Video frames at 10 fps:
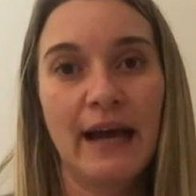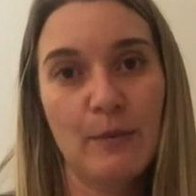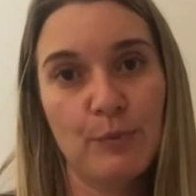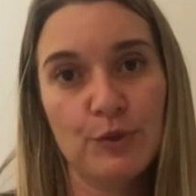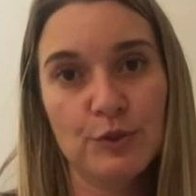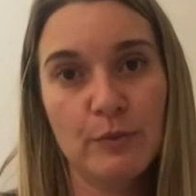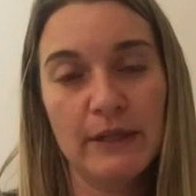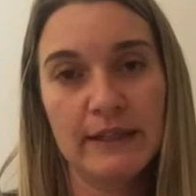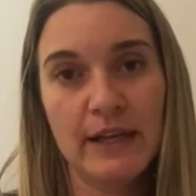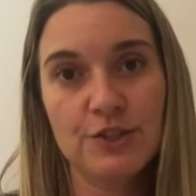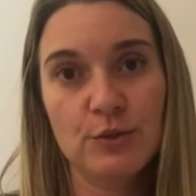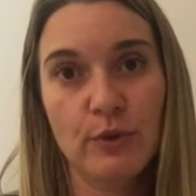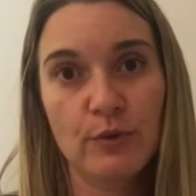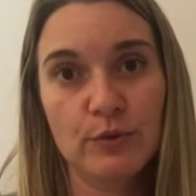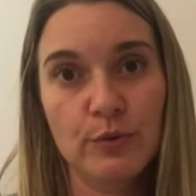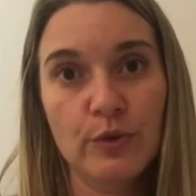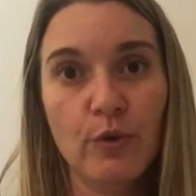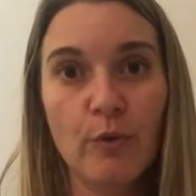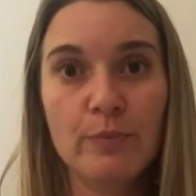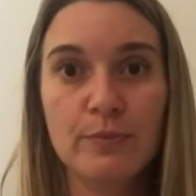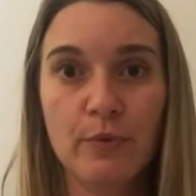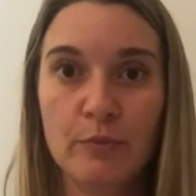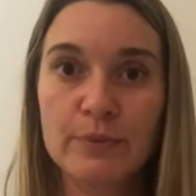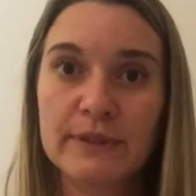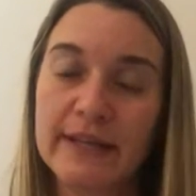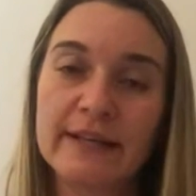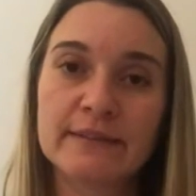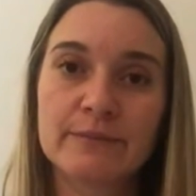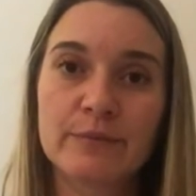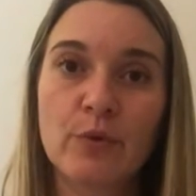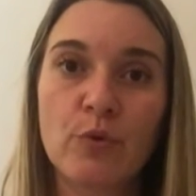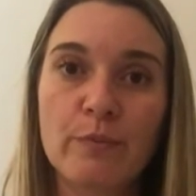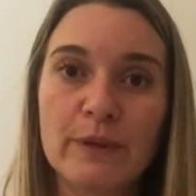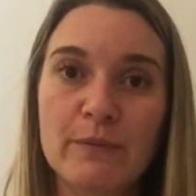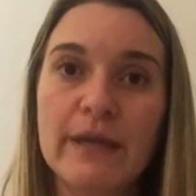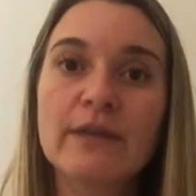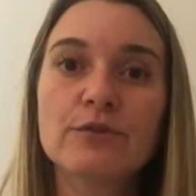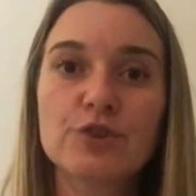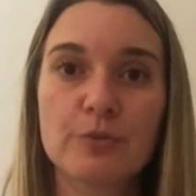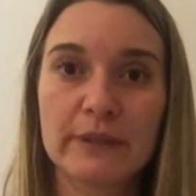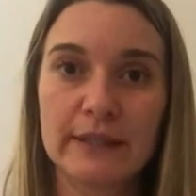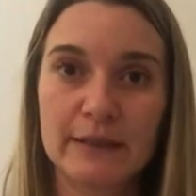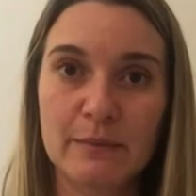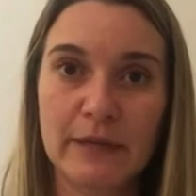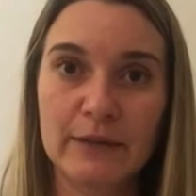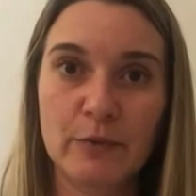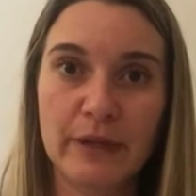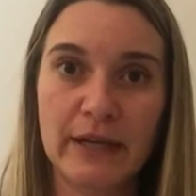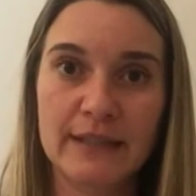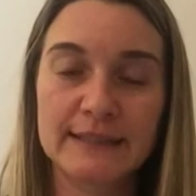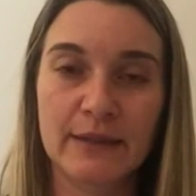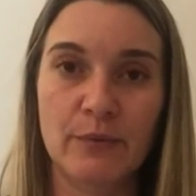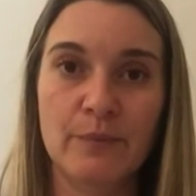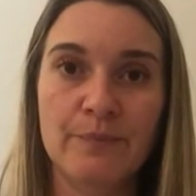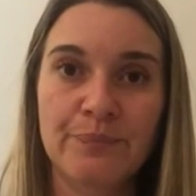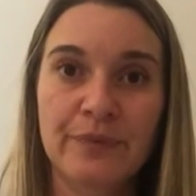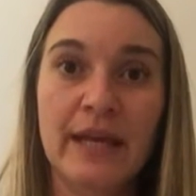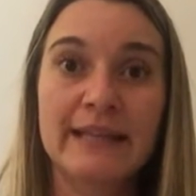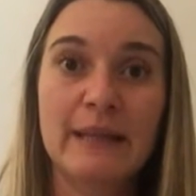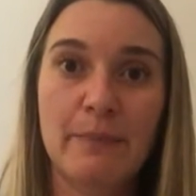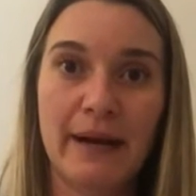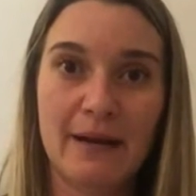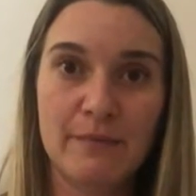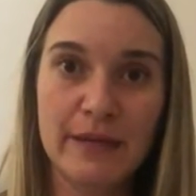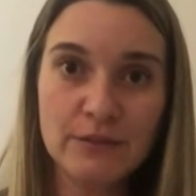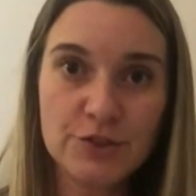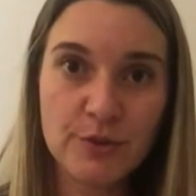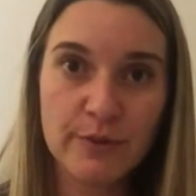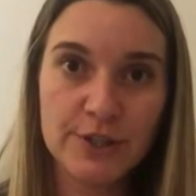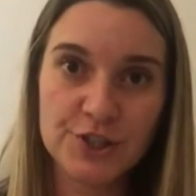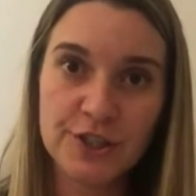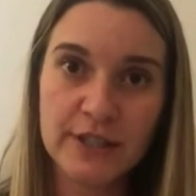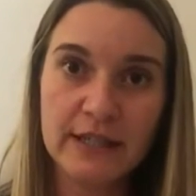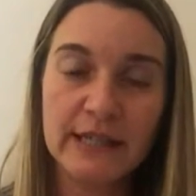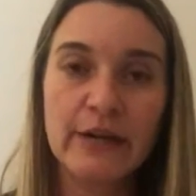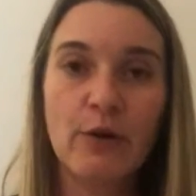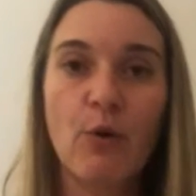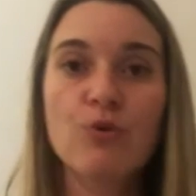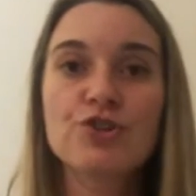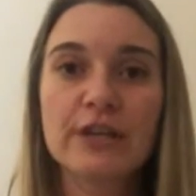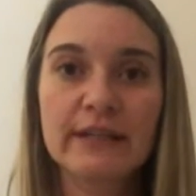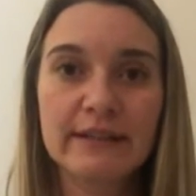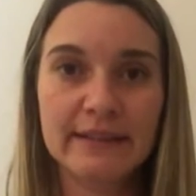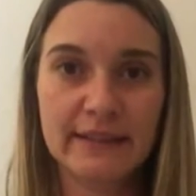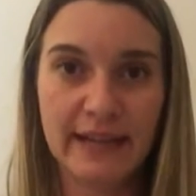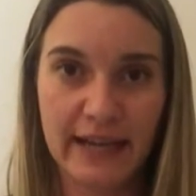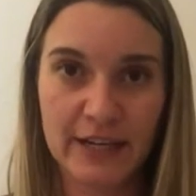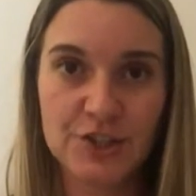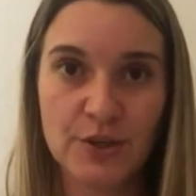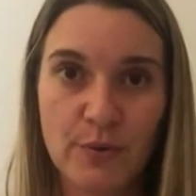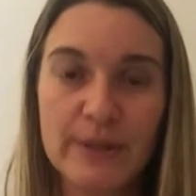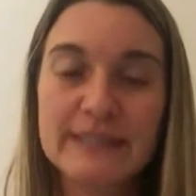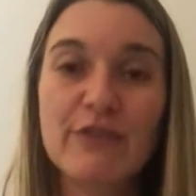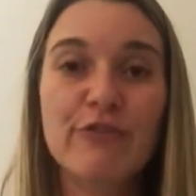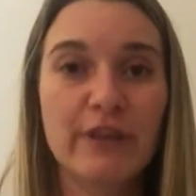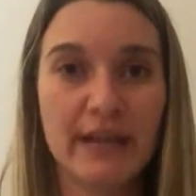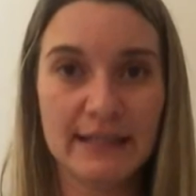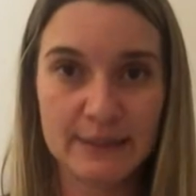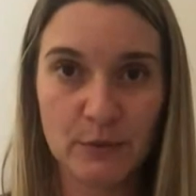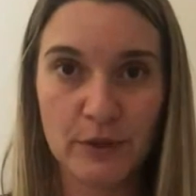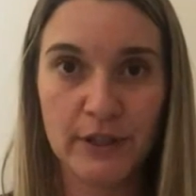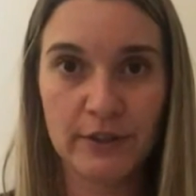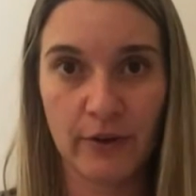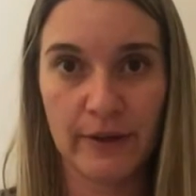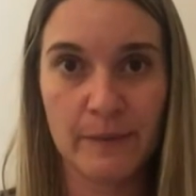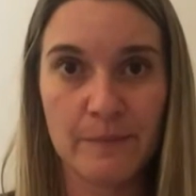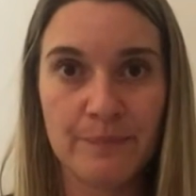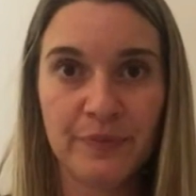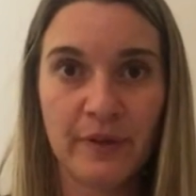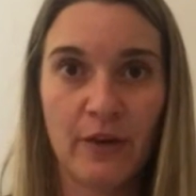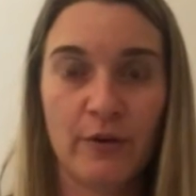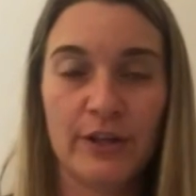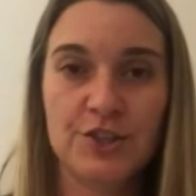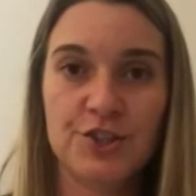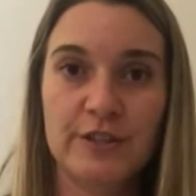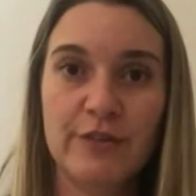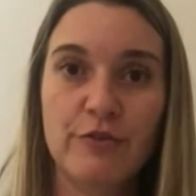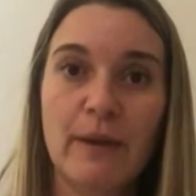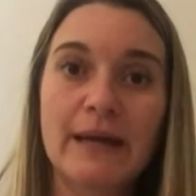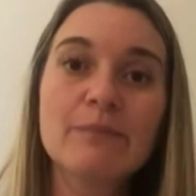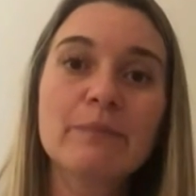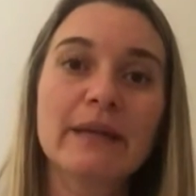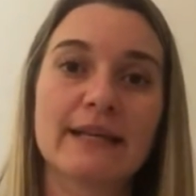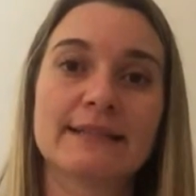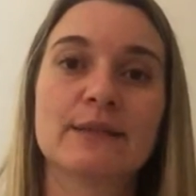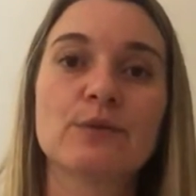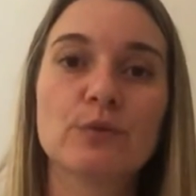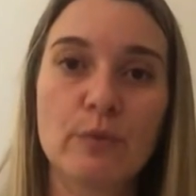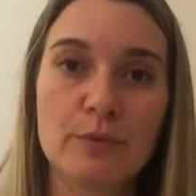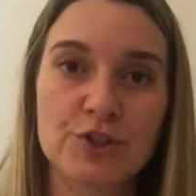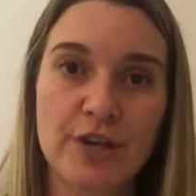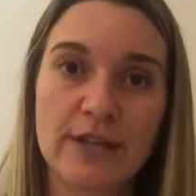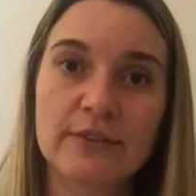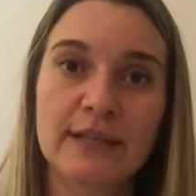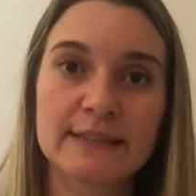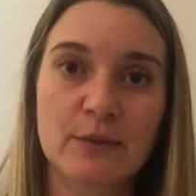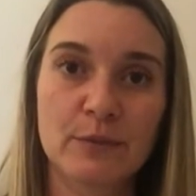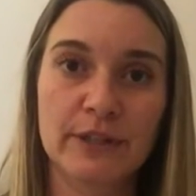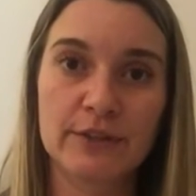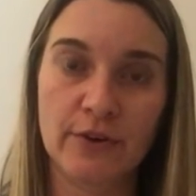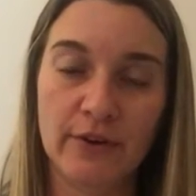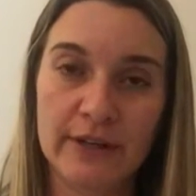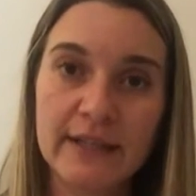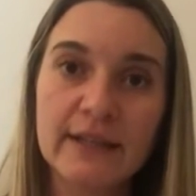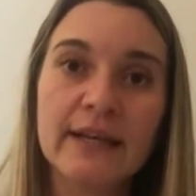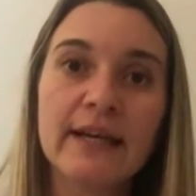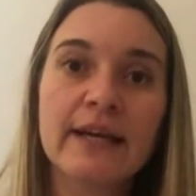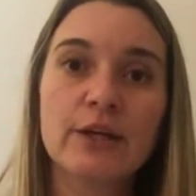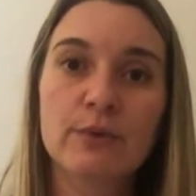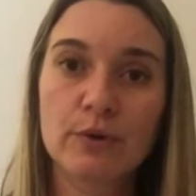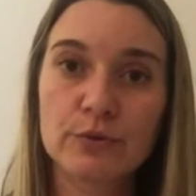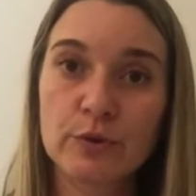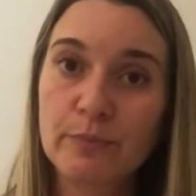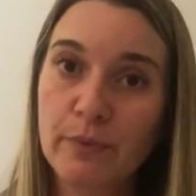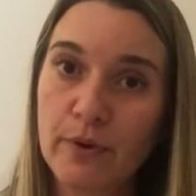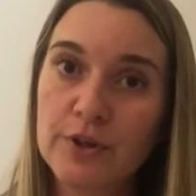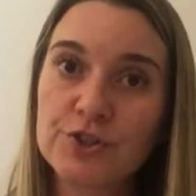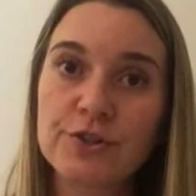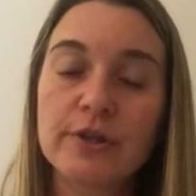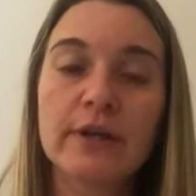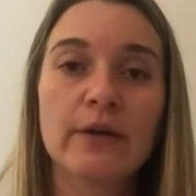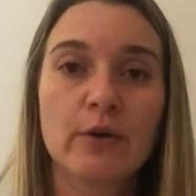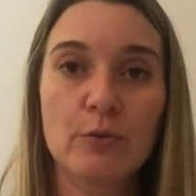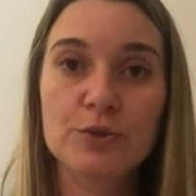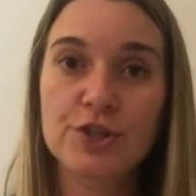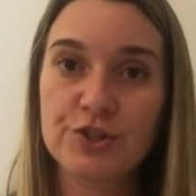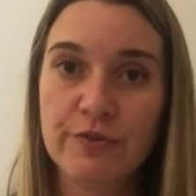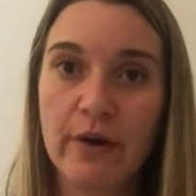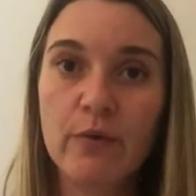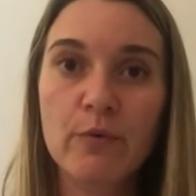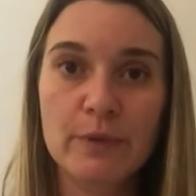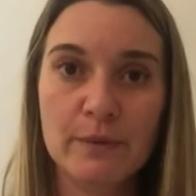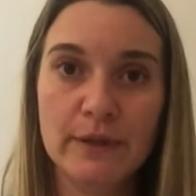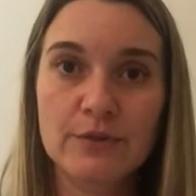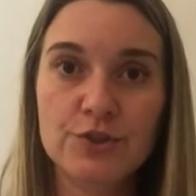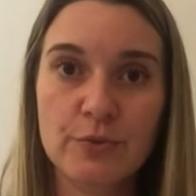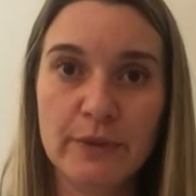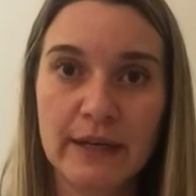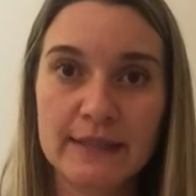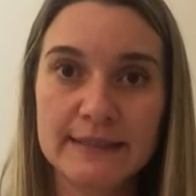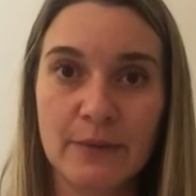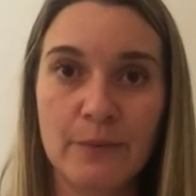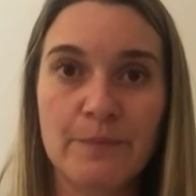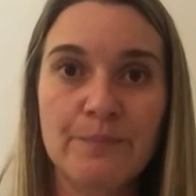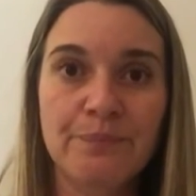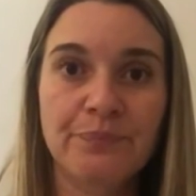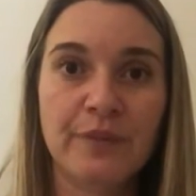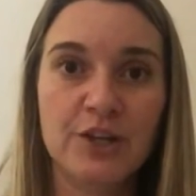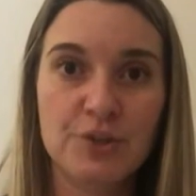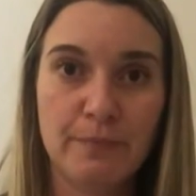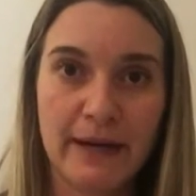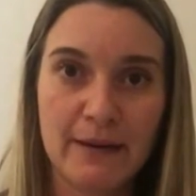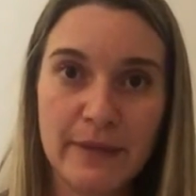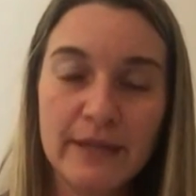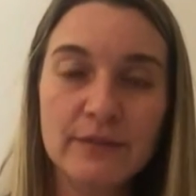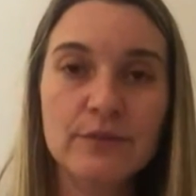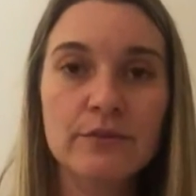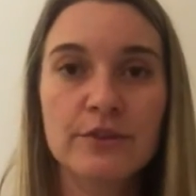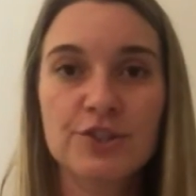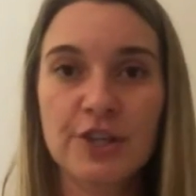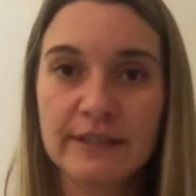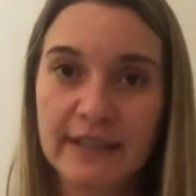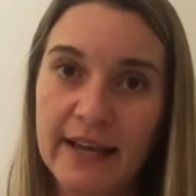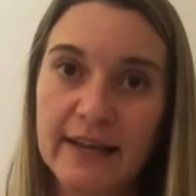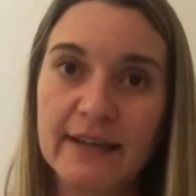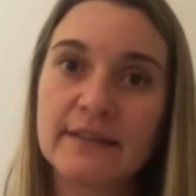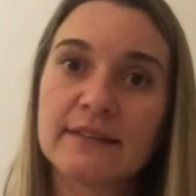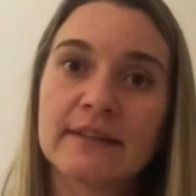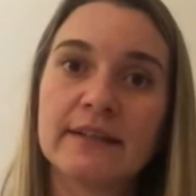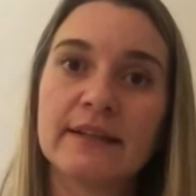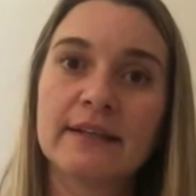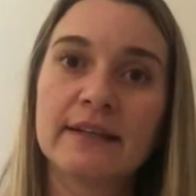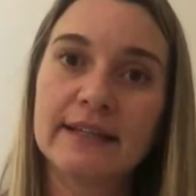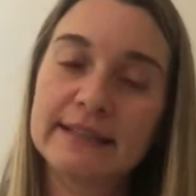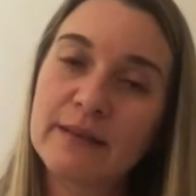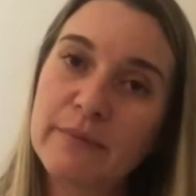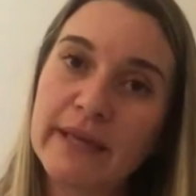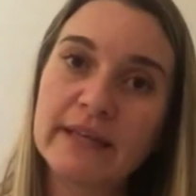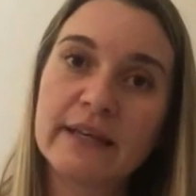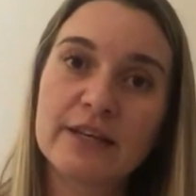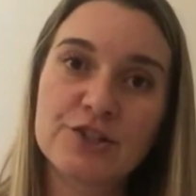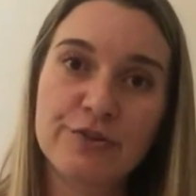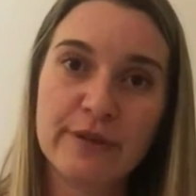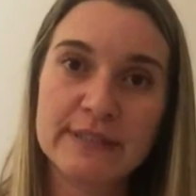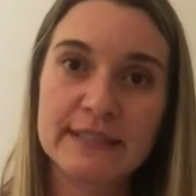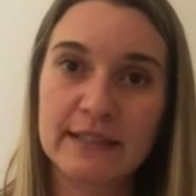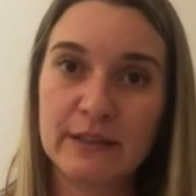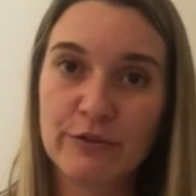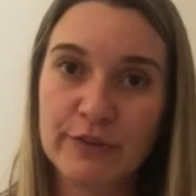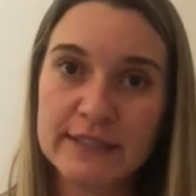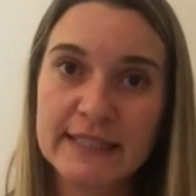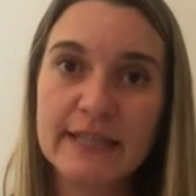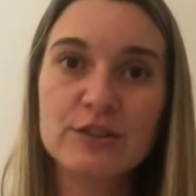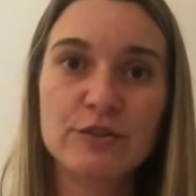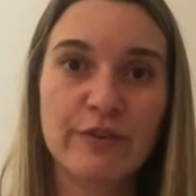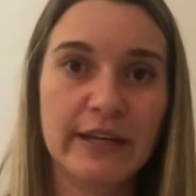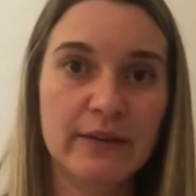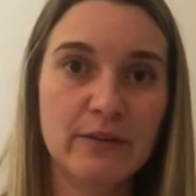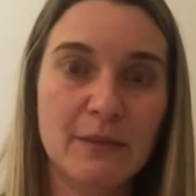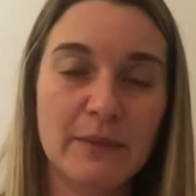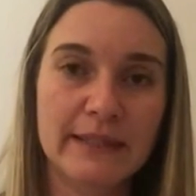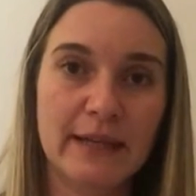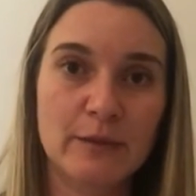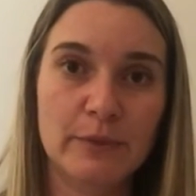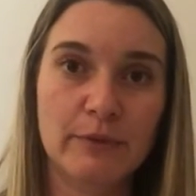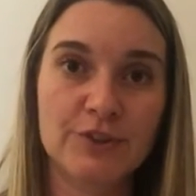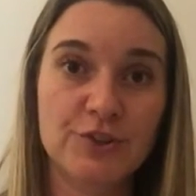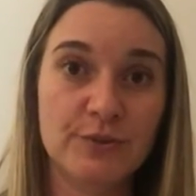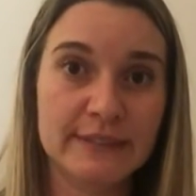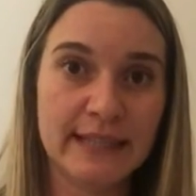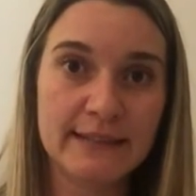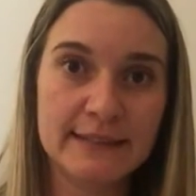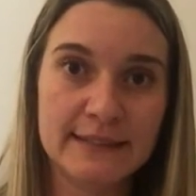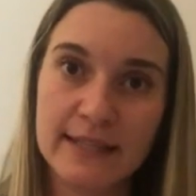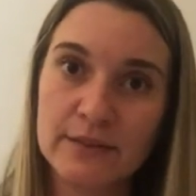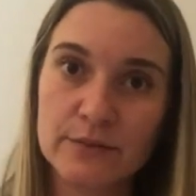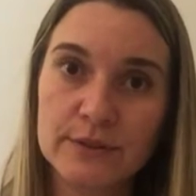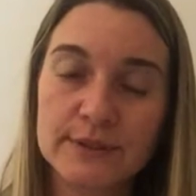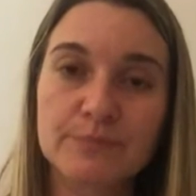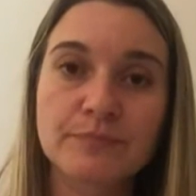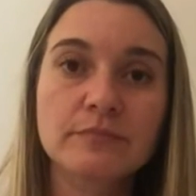a possibilidade do autor obter o cumprimento de uma determinada obrigação, de pagamento de quantia ou de entrega de coisa via ação monitória. Agora a gente teve uma ampliação do objeto da ação monitória e o autor pode objetivar o cumprimento de obrigação de pagamento, de entrega e também de fazer e não fazer. Isso vem regulamentado pelo artigo 700